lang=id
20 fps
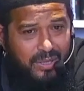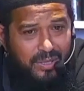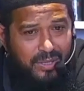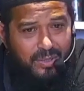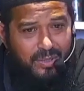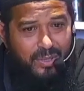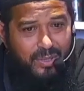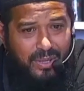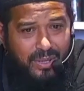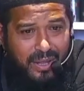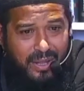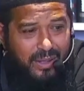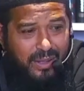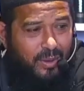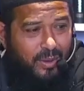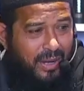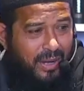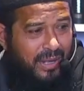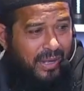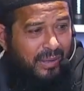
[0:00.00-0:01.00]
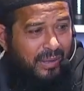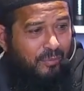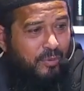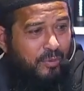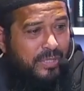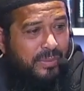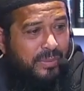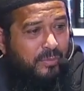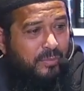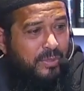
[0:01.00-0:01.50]
Jadi kayak orang lagi
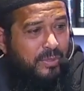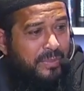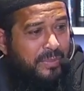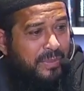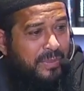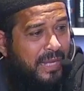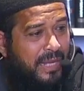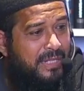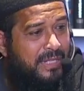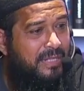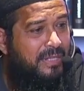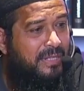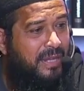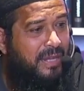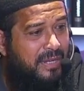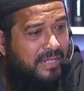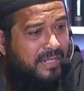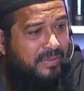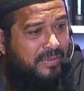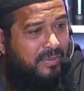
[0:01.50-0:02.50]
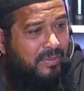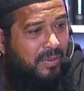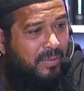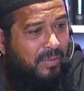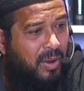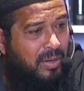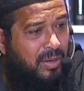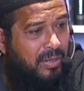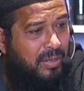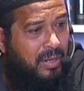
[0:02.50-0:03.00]
musim-musim kajian
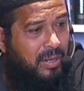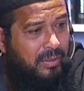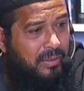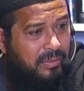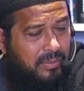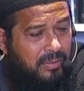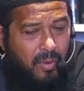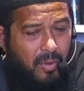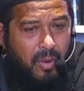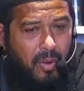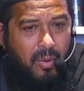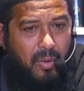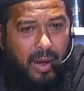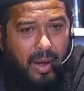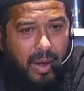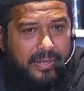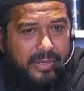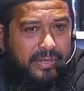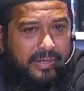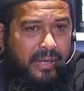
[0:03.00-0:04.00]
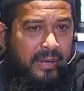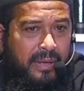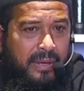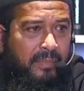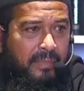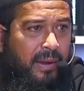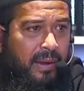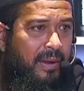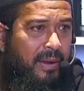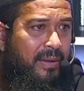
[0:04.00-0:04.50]
sebelum lockdown. Wow, kajian
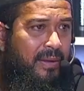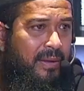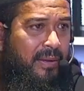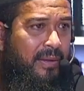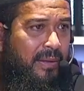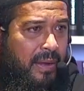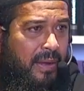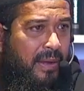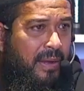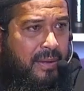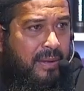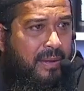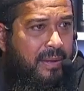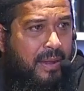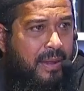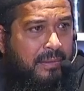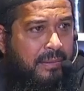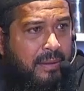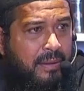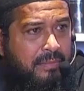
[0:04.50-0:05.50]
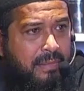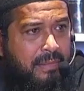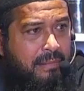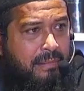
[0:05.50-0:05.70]
mana yang dia nggak datang,